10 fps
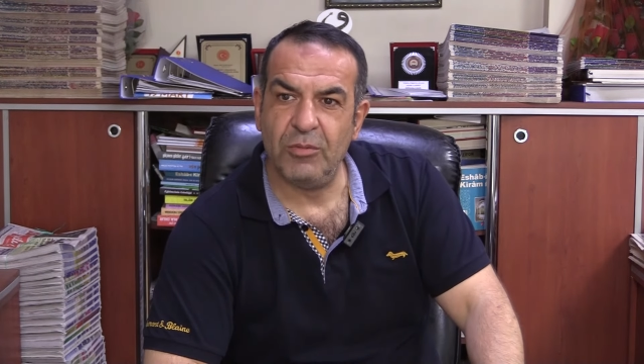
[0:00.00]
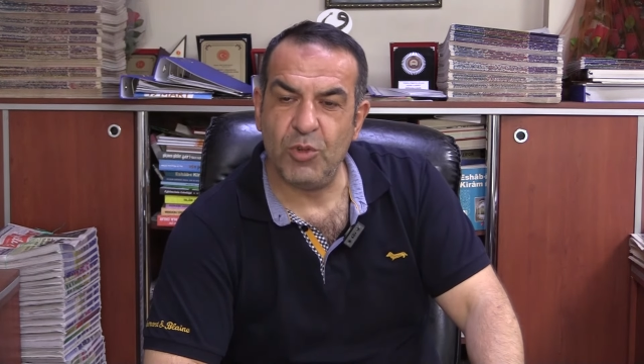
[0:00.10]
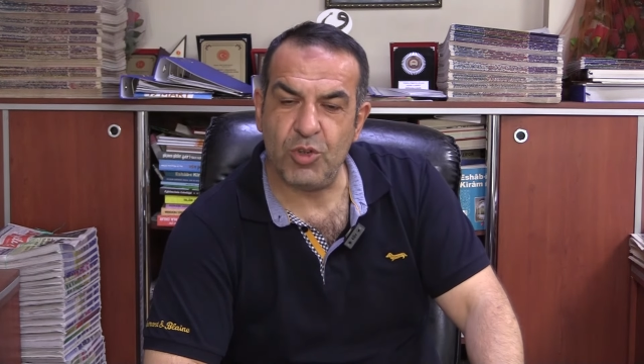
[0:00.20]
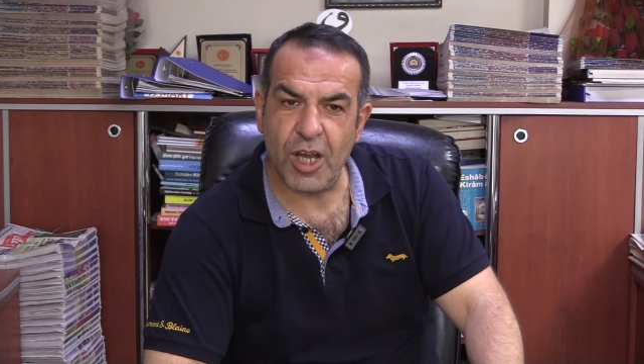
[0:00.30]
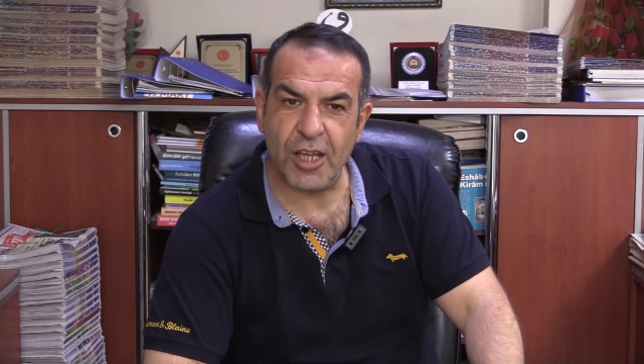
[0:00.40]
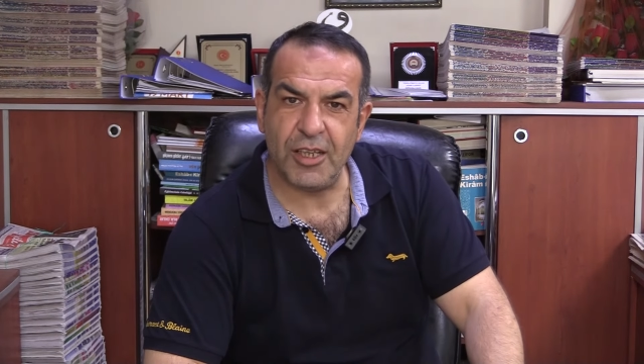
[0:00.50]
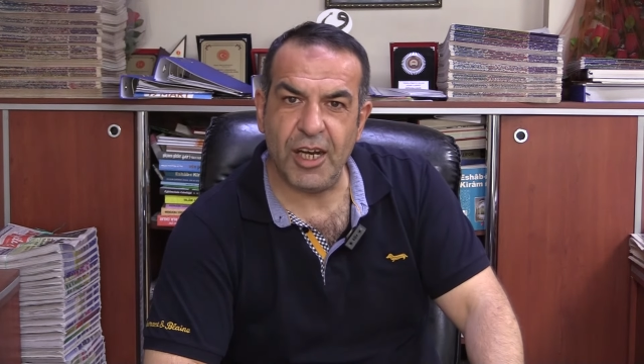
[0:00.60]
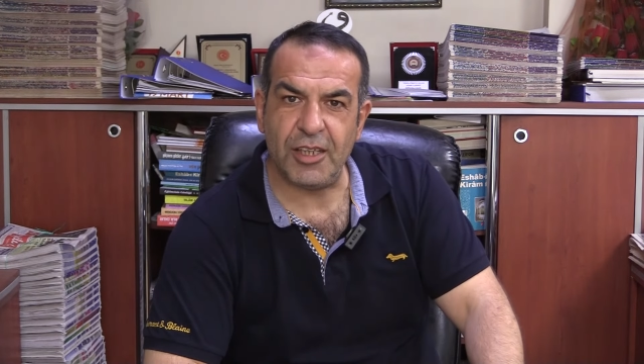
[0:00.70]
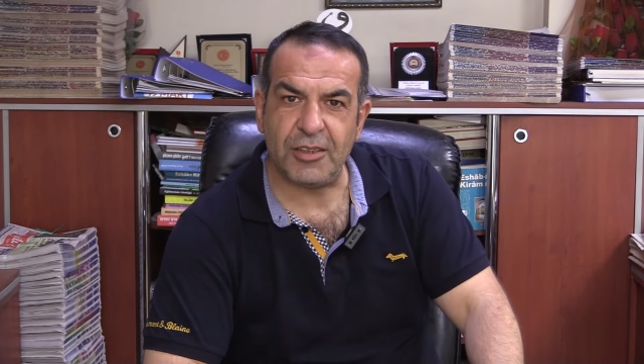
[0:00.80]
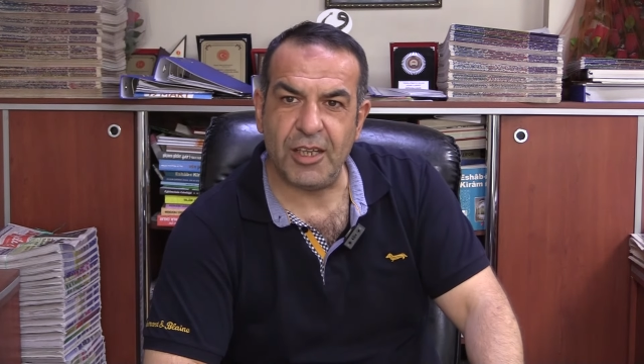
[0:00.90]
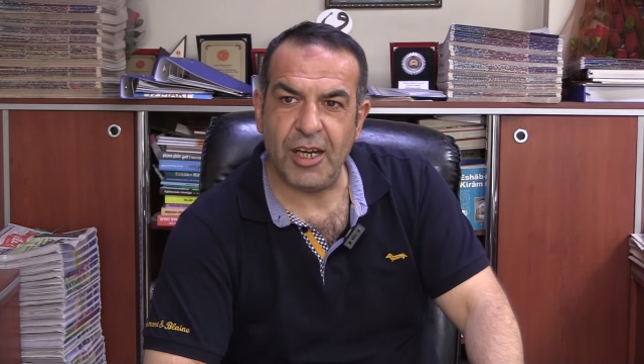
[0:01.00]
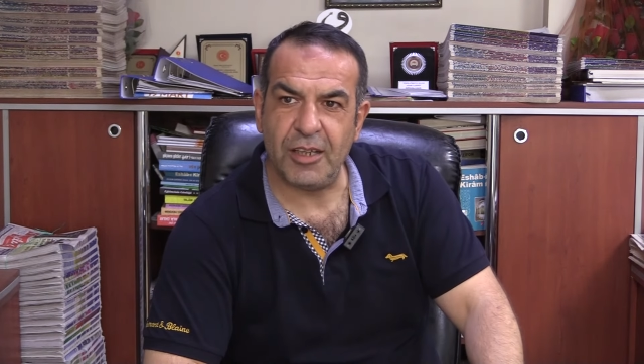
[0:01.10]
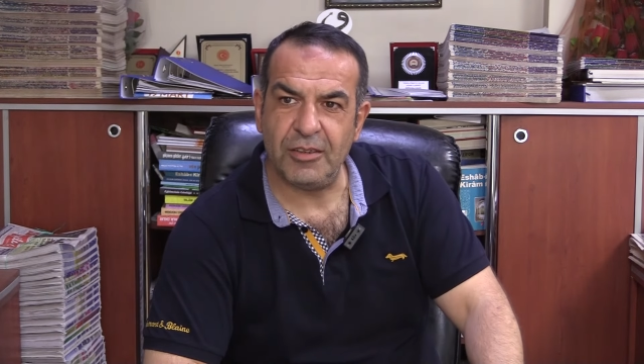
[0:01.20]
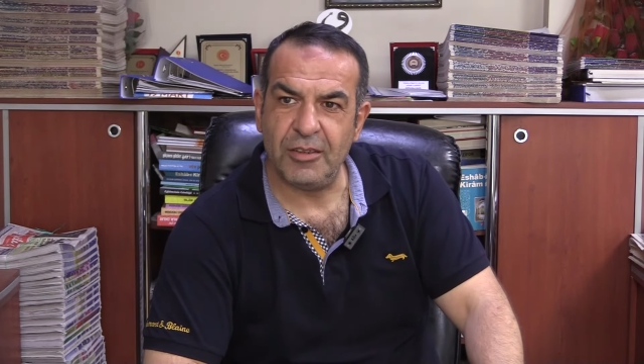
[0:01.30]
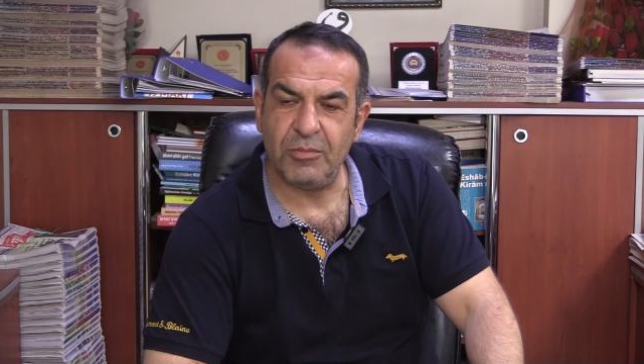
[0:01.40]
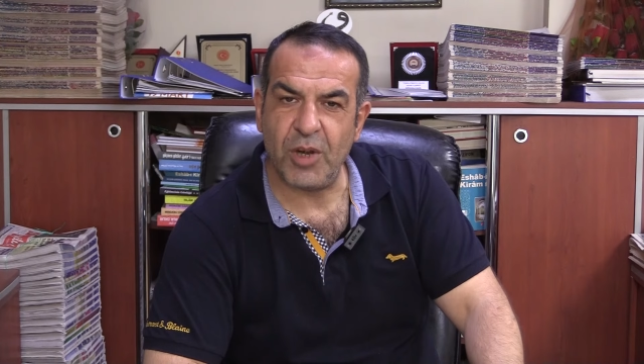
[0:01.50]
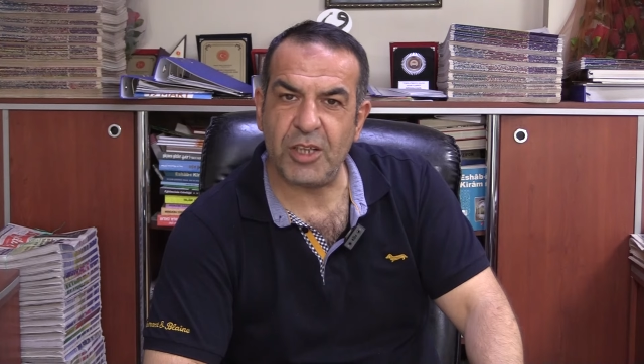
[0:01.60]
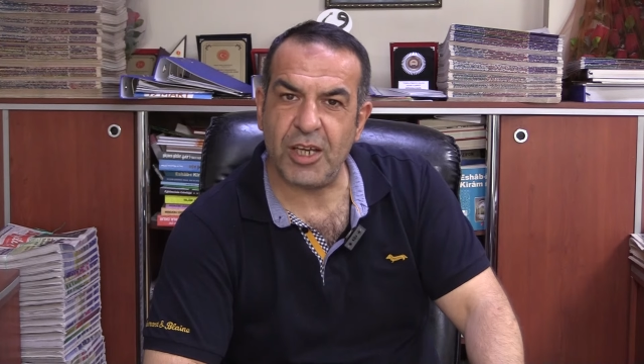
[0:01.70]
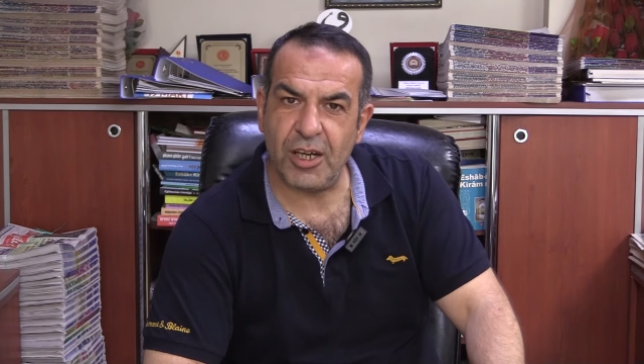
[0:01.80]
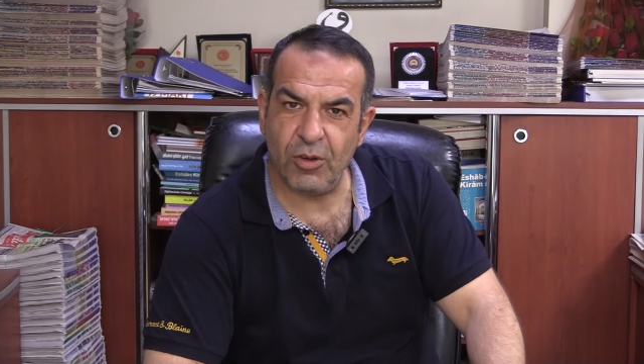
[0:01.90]
Mücadele ettiler
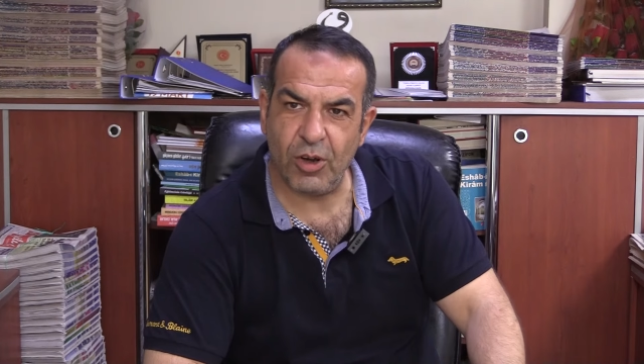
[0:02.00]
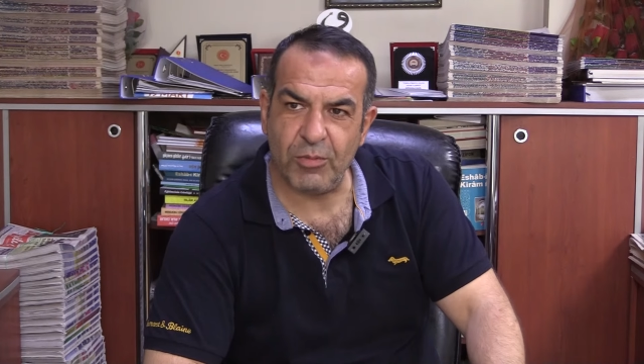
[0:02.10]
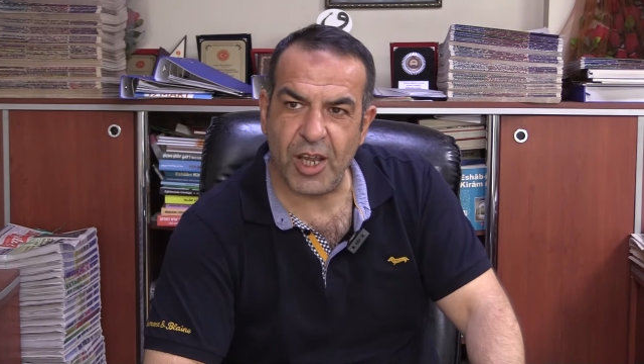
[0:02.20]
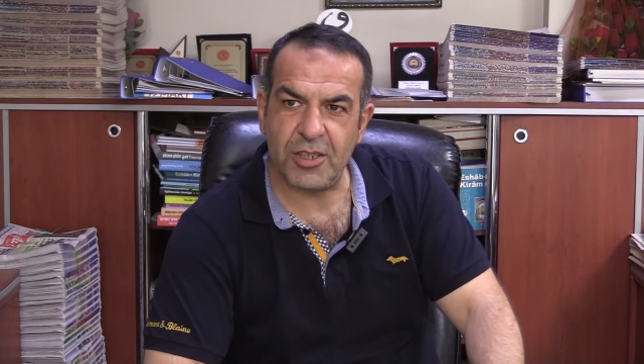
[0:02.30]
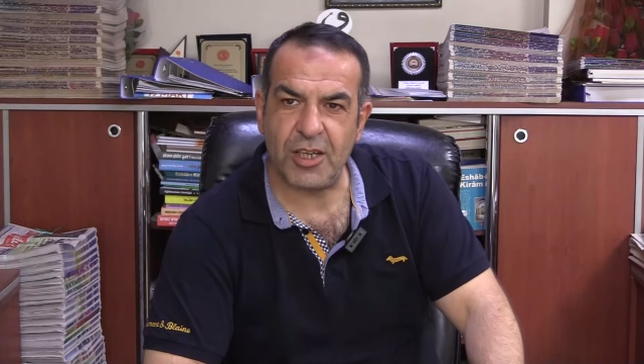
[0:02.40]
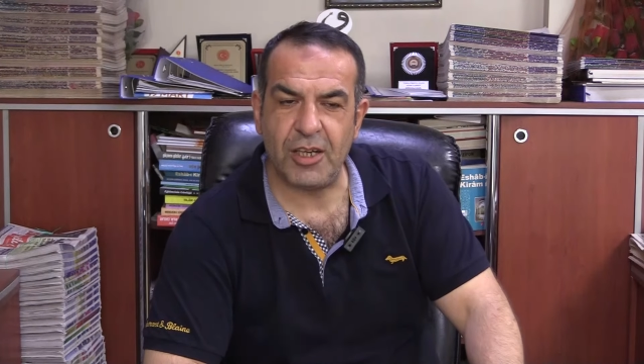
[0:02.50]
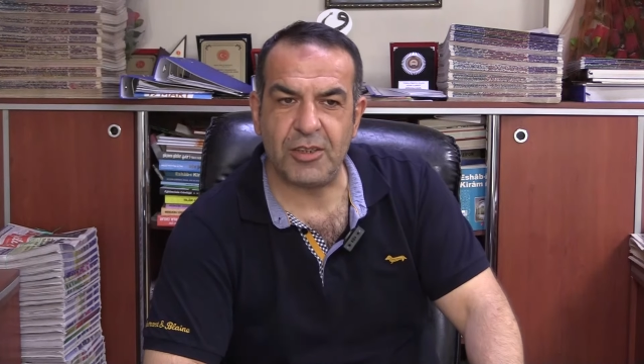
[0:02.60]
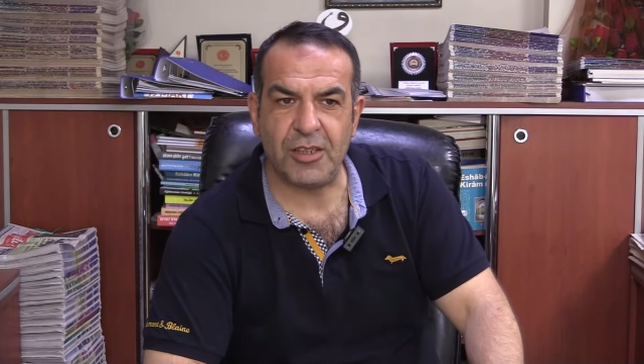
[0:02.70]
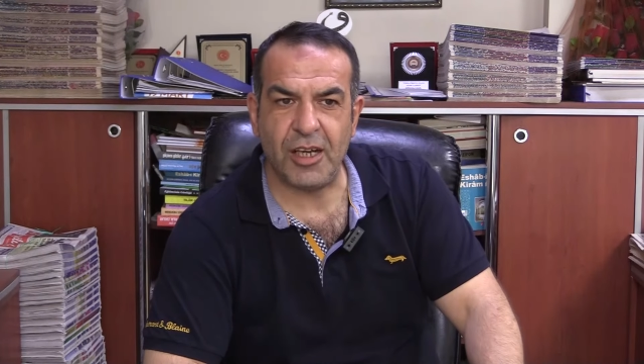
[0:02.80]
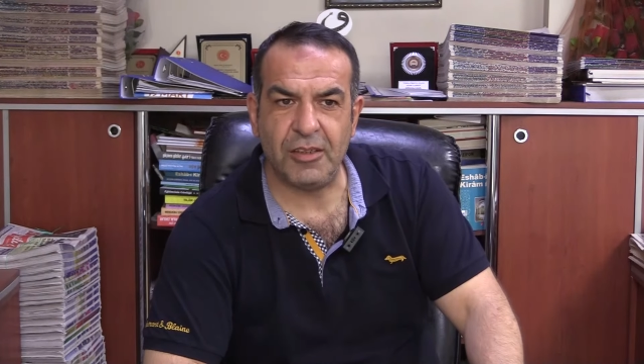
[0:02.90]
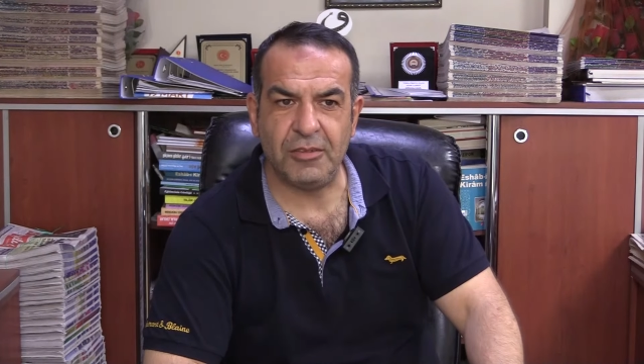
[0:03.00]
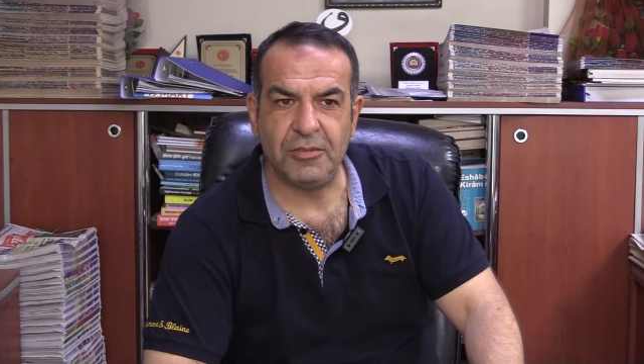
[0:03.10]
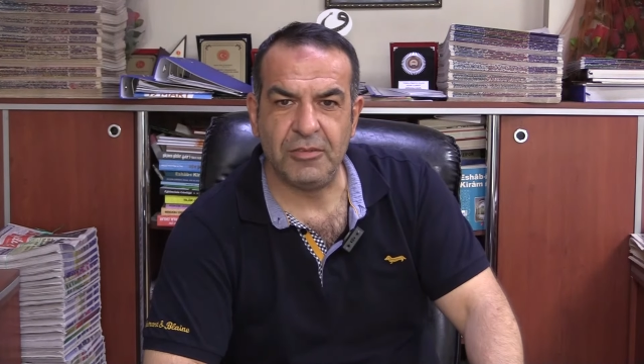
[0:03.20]
başarılı olmaya çalıştılar.